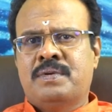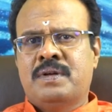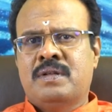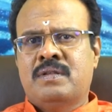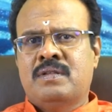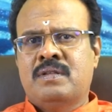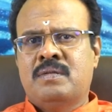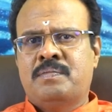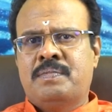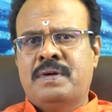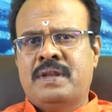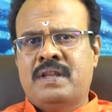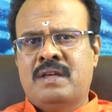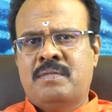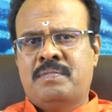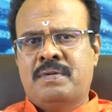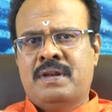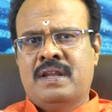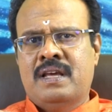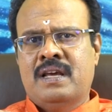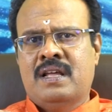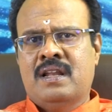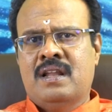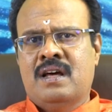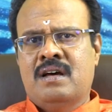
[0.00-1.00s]
வந்து பெரிய
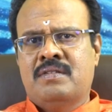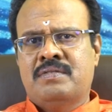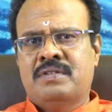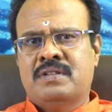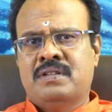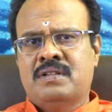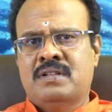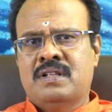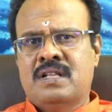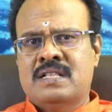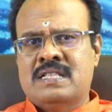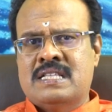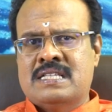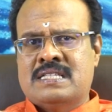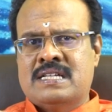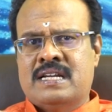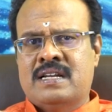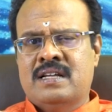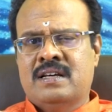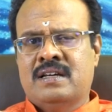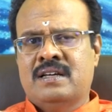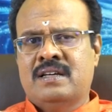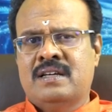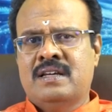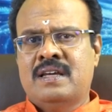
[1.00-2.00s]
பிள்ளைகளாவது அந்த
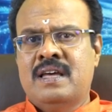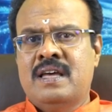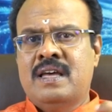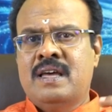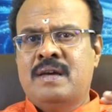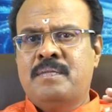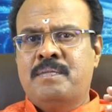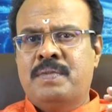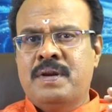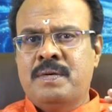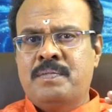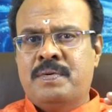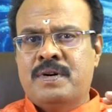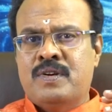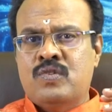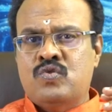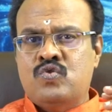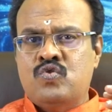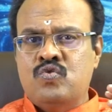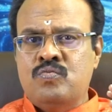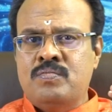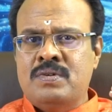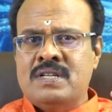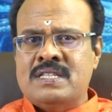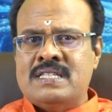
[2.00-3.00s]
சடங்கு இப்படிப்பட்ட
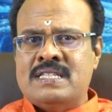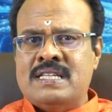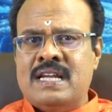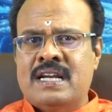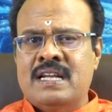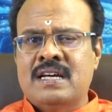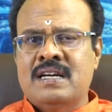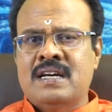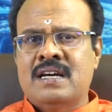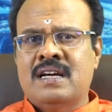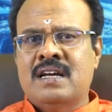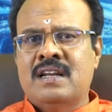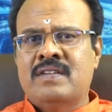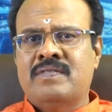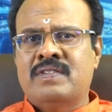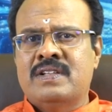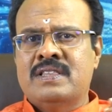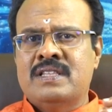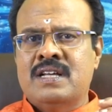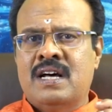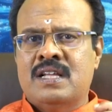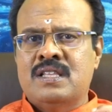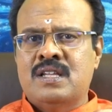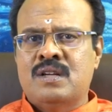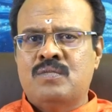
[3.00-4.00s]
சுப சடங்குகள்
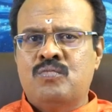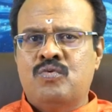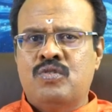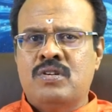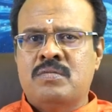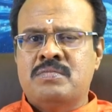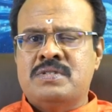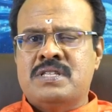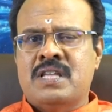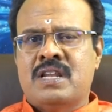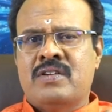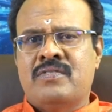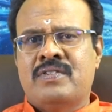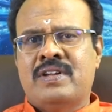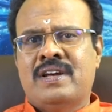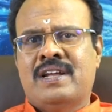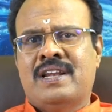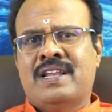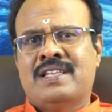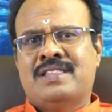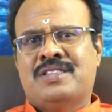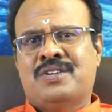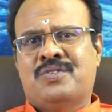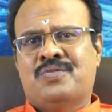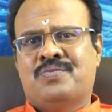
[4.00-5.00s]
வந்து அதன் மூலம்
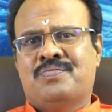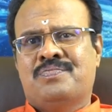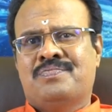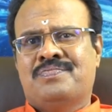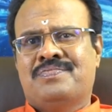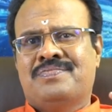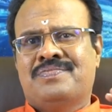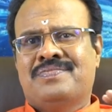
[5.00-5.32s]
செலவினங்களை தரும்